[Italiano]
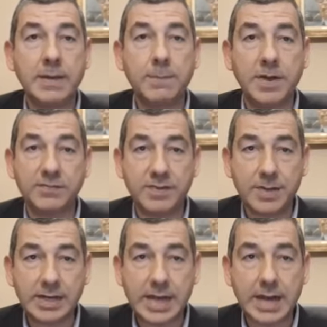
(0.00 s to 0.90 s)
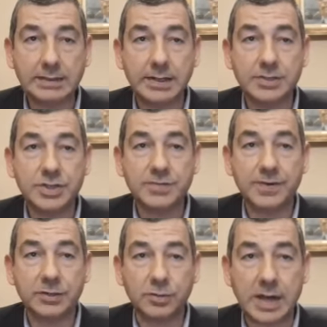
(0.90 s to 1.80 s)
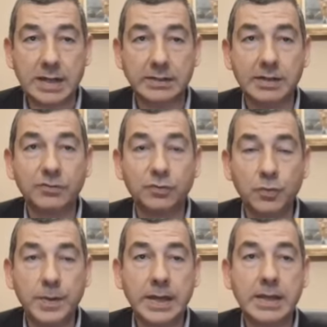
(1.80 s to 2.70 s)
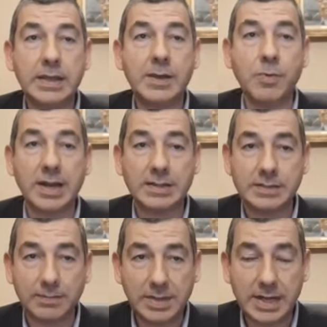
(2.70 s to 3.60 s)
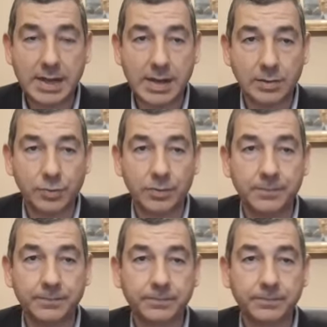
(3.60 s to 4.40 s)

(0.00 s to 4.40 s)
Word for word: Per Vimercate la cifra donata supera i 40.000 euro.